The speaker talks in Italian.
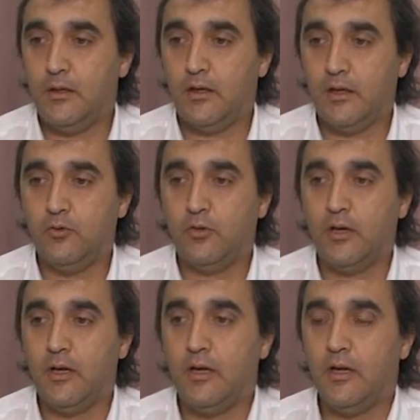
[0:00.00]
credo
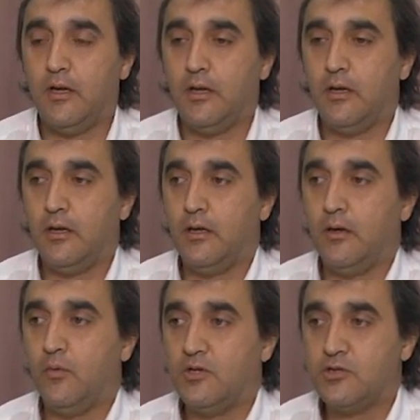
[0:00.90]
che
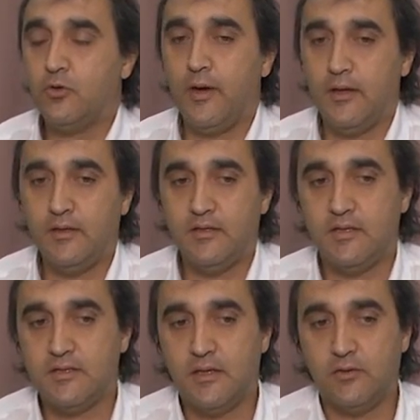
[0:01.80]
eh, questo ente
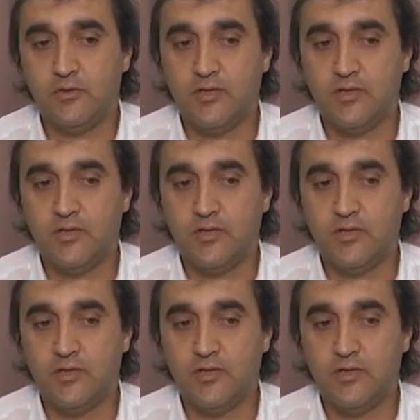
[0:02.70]
sia stato